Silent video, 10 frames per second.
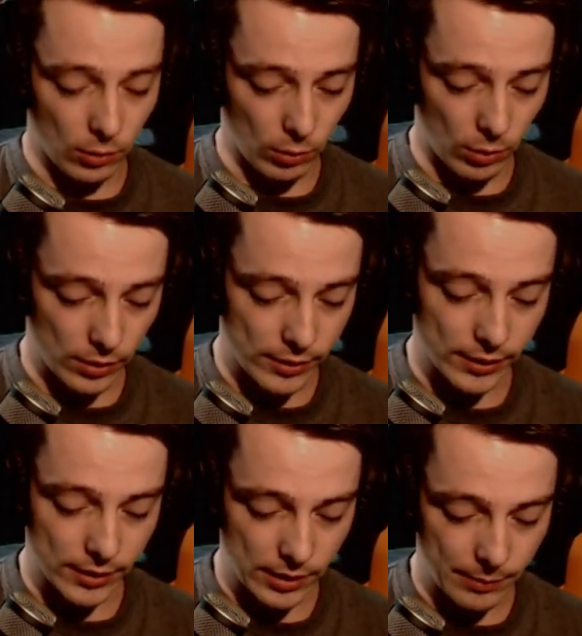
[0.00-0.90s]
Und
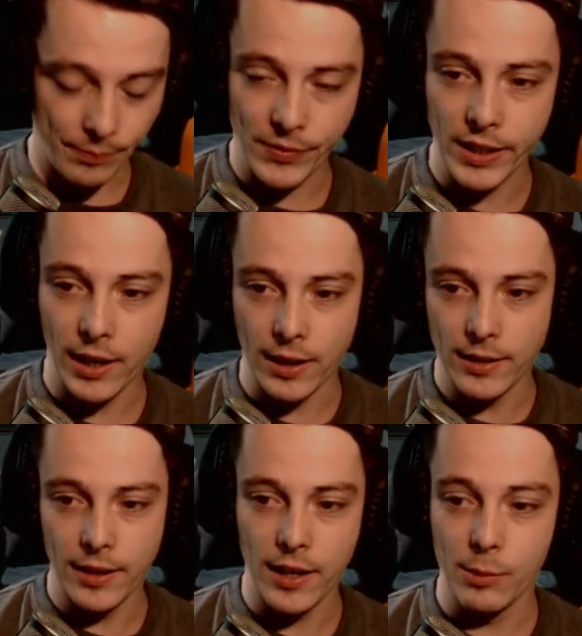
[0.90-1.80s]
ähm, ja,
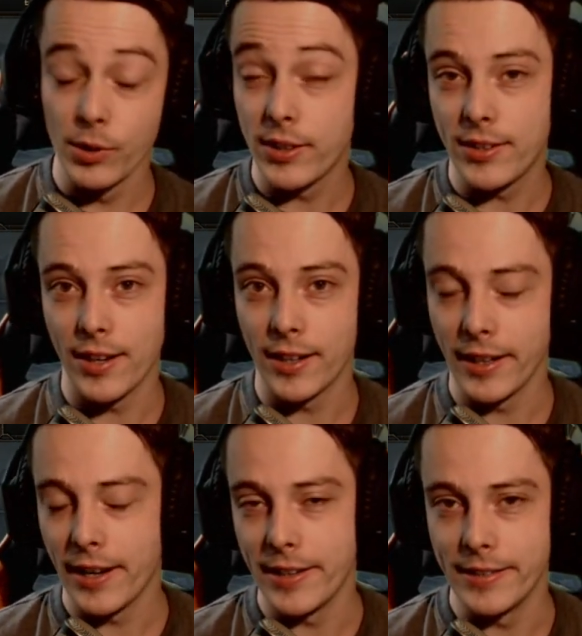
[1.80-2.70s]
leider muss ich sagen,
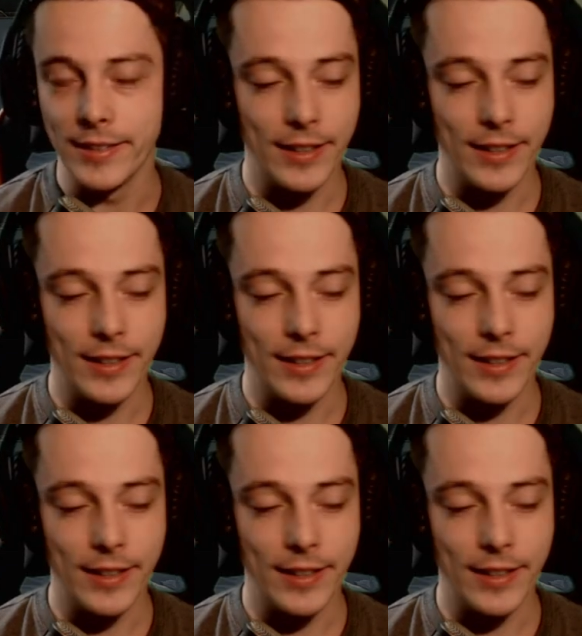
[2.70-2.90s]
nein.